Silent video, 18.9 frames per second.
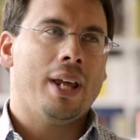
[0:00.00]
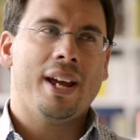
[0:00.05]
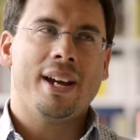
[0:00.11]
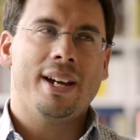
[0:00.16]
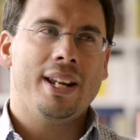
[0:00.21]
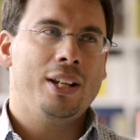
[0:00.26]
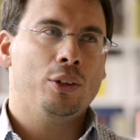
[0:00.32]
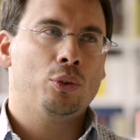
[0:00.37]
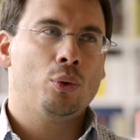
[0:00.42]

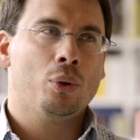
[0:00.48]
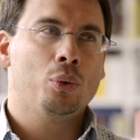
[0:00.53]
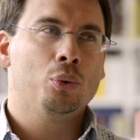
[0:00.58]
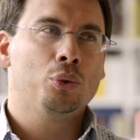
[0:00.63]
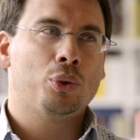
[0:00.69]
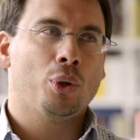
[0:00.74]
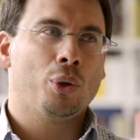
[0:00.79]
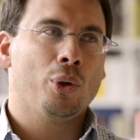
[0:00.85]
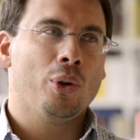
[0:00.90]
escrito en
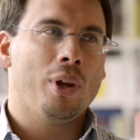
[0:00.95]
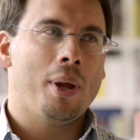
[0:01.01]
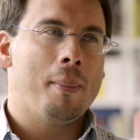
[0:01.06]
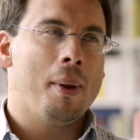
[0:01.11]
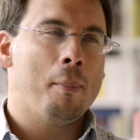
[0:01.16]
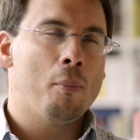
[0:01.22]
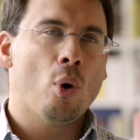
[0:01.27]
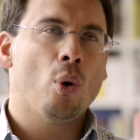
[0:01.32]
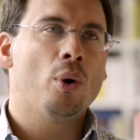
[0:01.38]
un tono de
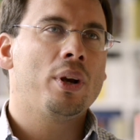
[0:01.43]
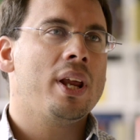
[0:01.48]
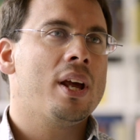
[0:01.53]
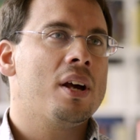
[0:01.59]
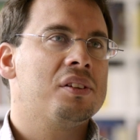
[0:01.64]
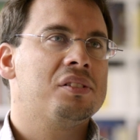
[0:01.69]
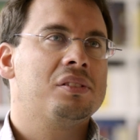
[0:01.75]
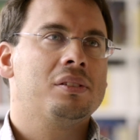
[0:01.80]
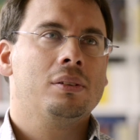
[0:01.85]

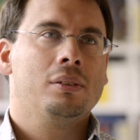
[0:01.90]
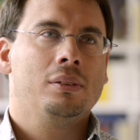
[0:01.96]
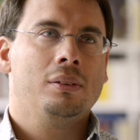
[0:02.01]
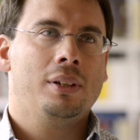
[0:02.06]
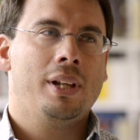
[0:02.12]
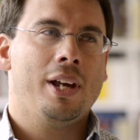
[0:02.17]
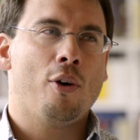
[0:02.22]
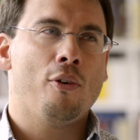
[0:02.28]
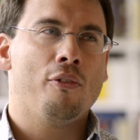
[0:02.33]
memorias,
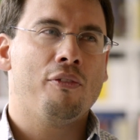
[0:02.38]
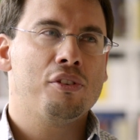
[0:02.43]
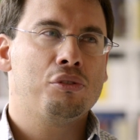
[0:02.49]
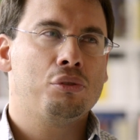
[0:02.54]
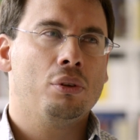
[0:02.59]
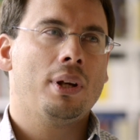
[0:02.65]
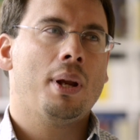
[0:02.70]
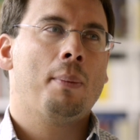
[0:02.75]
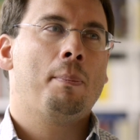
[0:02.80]
de
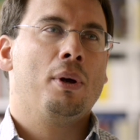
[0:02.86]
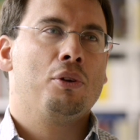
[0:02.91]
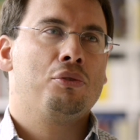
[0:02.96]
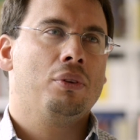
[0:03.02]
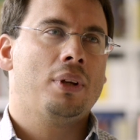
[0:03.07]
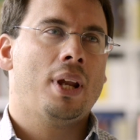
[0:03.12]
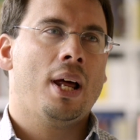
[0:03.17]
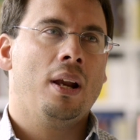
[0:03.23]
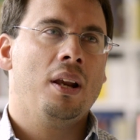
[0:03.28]
confesiones
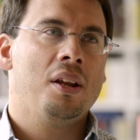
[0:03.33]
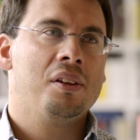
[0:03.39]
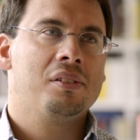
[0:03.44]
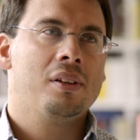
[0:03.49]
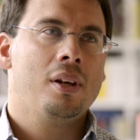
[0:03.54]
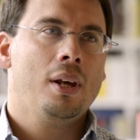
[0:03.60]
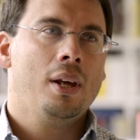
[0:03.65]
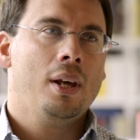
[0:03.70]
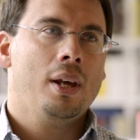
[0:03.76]

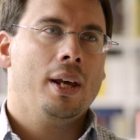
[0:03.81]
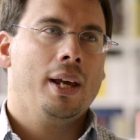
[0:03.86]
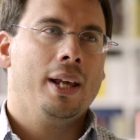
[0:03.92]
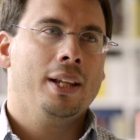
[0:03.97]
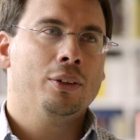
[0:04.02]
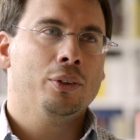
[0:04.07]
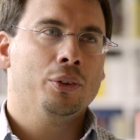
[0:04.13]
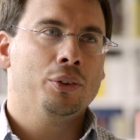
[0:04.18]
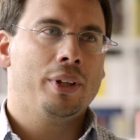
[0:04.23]
personales,
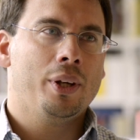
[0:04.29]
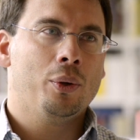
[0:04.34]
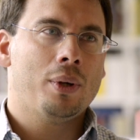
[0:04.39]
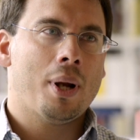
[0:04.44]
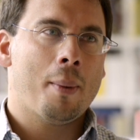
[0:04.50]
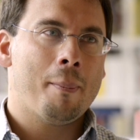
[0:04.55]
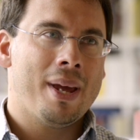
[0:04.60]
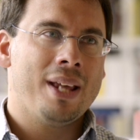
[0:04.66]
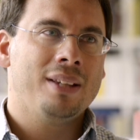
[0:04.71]
en donde
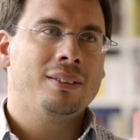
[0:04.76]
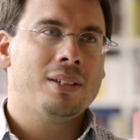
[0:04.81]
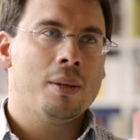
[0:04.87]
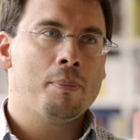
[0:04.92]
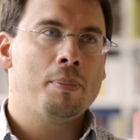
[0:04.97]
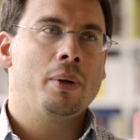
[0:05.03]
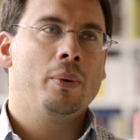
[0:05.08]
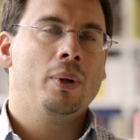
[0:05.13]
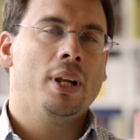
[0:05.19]
una
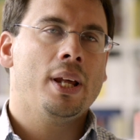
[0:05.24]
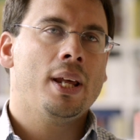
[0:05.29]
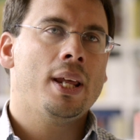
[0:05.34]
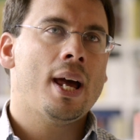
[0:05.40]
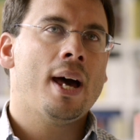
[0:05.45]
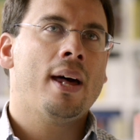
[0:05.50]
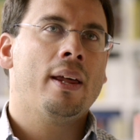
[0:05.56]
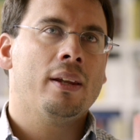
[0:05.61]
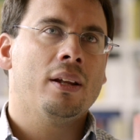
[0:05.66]
mente
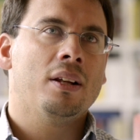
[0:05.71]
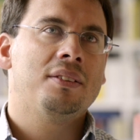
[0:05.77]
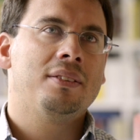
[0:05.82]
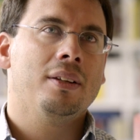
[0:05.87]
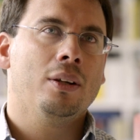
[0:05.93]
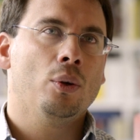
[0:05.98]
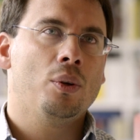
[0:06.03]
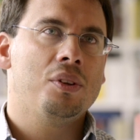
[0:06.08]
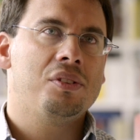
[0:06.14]
privilegiada del
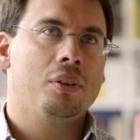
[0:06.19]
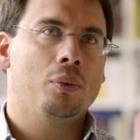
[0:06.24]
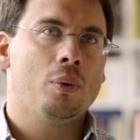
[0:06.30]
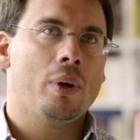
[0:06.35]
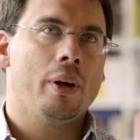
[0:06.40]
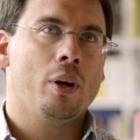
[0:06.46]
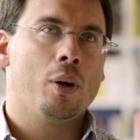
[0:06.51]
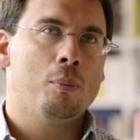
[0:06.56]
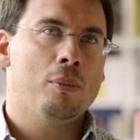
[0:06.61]
siglo
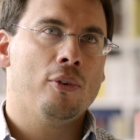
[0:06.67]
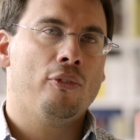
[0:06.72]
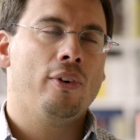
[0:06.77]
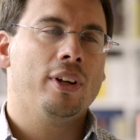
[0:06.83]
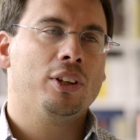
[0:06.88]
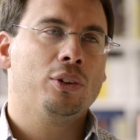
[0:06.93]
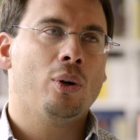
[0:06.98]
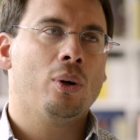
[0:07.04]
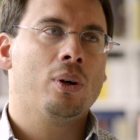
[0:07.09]
XIX, como
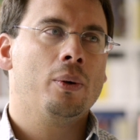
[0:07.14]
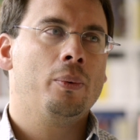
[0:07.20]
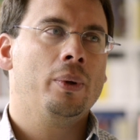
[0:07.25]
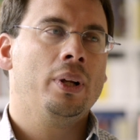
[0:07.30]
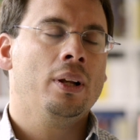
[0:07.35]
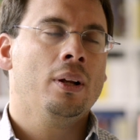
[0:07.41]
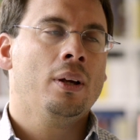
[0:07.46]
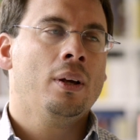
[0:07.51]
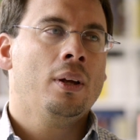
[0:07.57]
fue
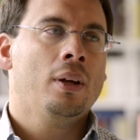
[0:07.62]
Tocqueville,